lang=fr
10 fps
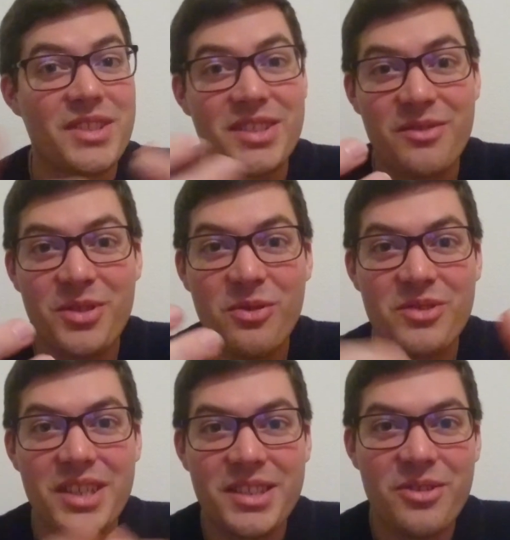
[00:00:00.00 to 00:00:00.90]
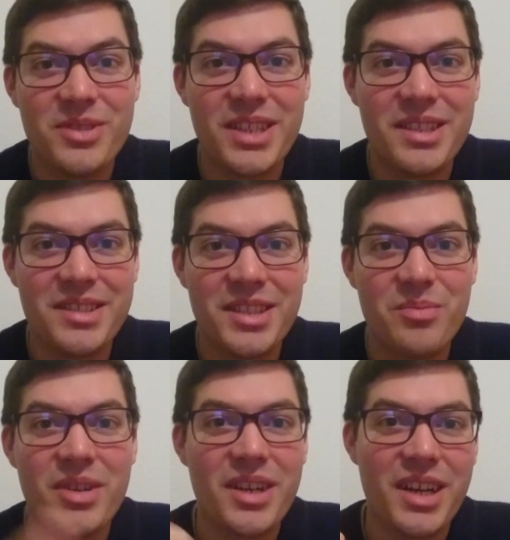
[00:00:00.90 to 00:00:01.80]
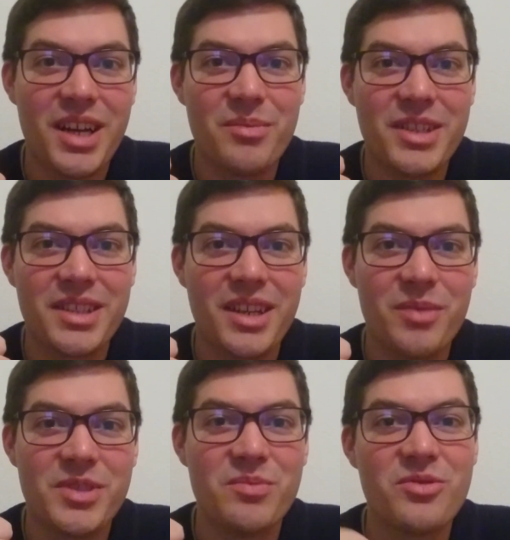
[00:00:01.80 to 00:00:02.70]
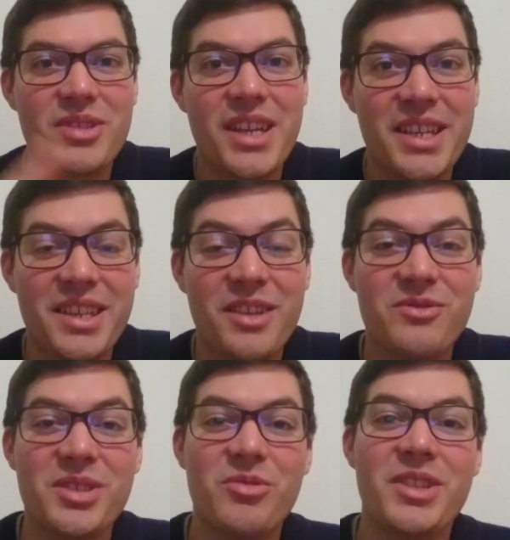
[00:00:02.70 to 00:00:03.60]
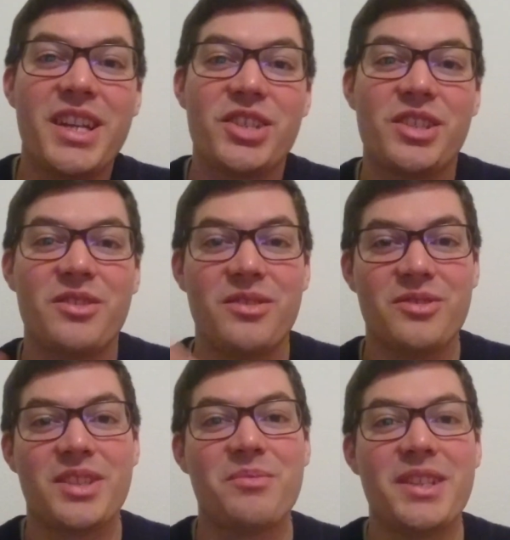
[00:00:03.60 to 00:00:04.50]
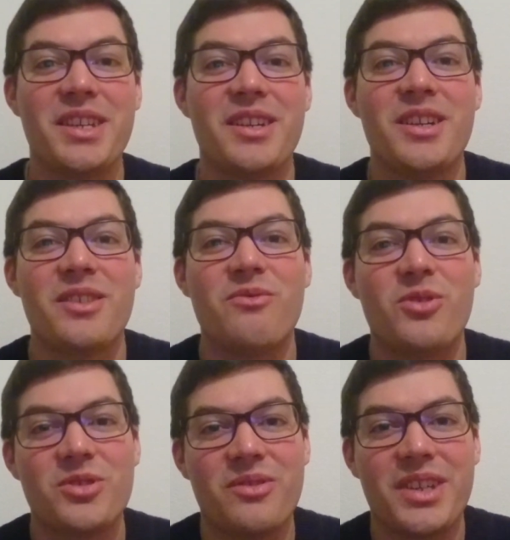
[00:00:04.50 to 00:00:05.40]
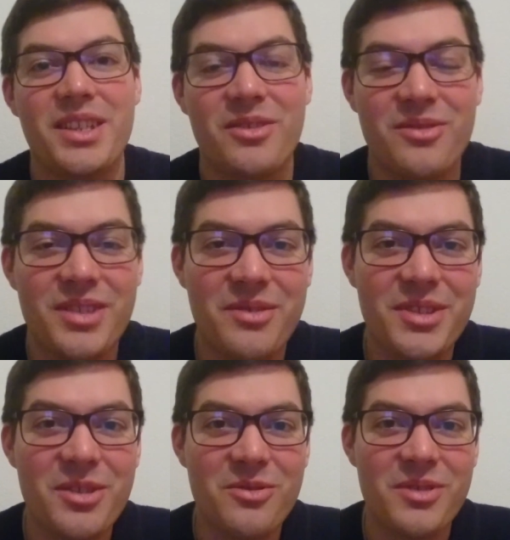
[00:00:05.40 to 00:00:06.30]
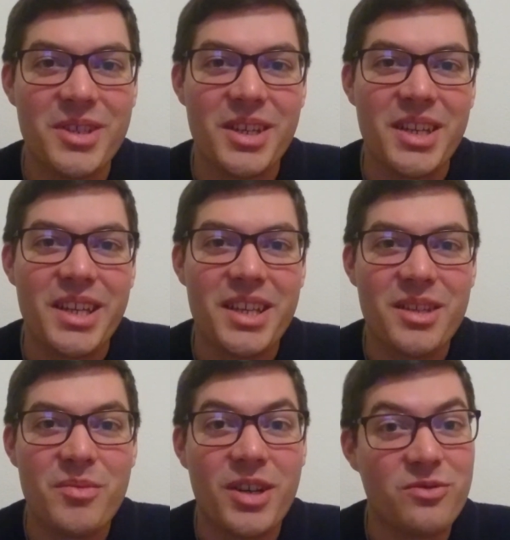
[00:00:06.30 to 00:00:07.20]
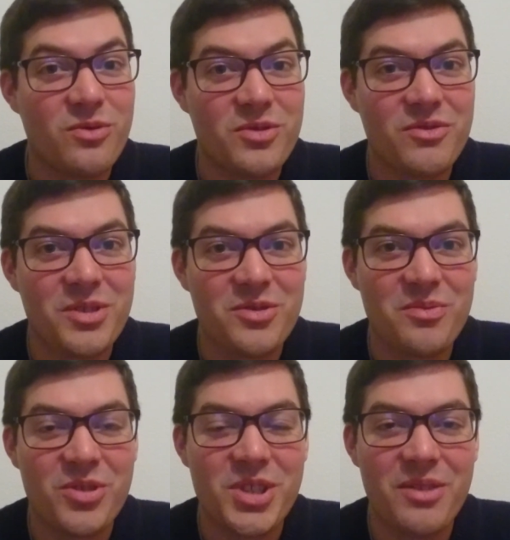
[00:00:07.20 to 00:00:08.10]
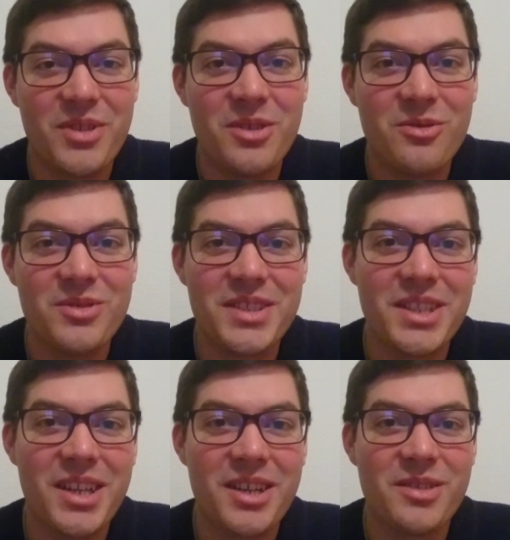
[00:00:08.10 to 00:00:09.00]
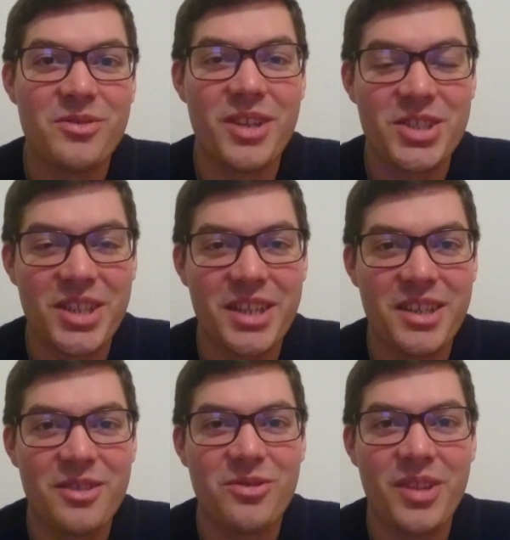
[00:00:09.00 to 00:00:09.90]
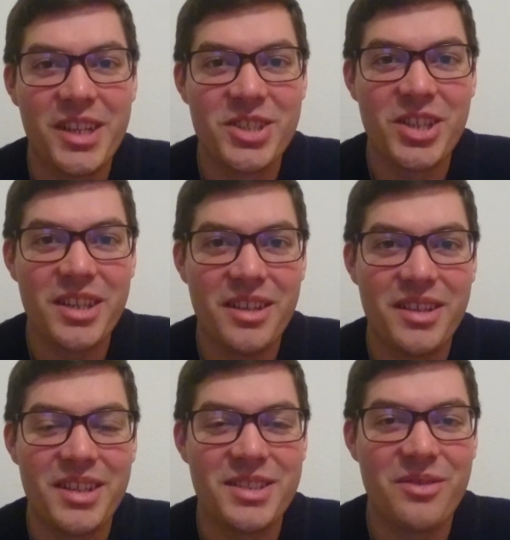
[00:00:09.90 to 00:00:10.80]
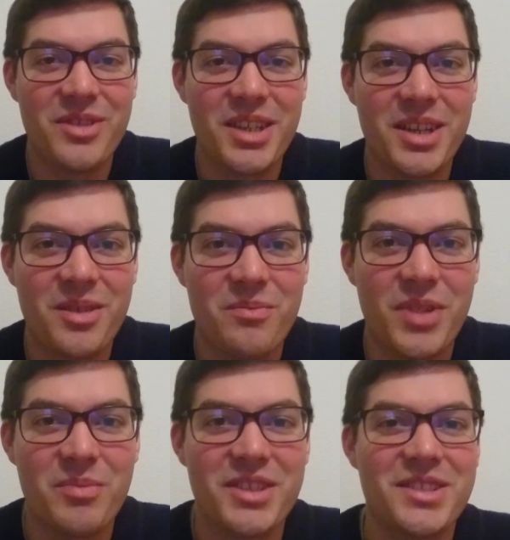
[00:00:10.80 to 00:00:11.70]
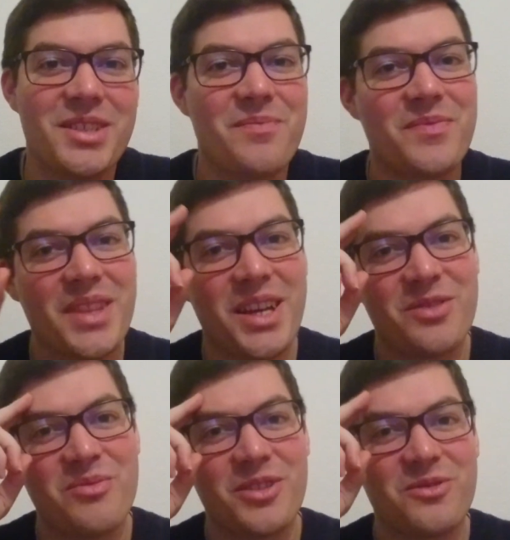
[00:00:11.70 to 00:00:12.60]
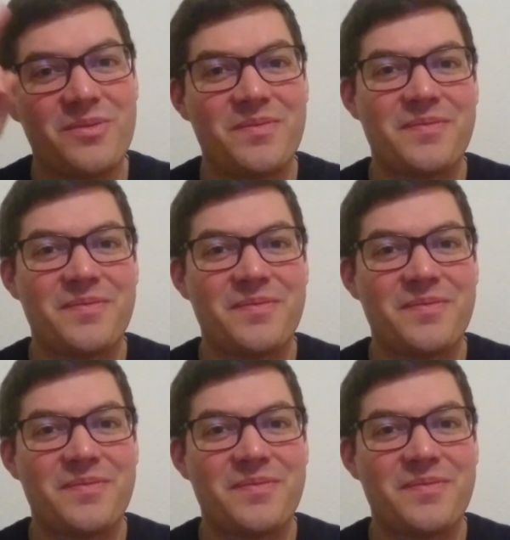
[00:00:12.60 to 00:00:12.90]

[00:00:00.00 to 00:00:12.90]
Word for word: si cette vidéo vous a été utile, n'hésitez pas à mettre un petit pouce like et à vous abonner à la chaîne. De cette manière, vous recevrez euh, les vidéos. Et ben nous, on se voit dans une prochaine vidéo. D'ici là, ne lâchez rien, ne négligez rien et ça finira par passer. A tout bientôt.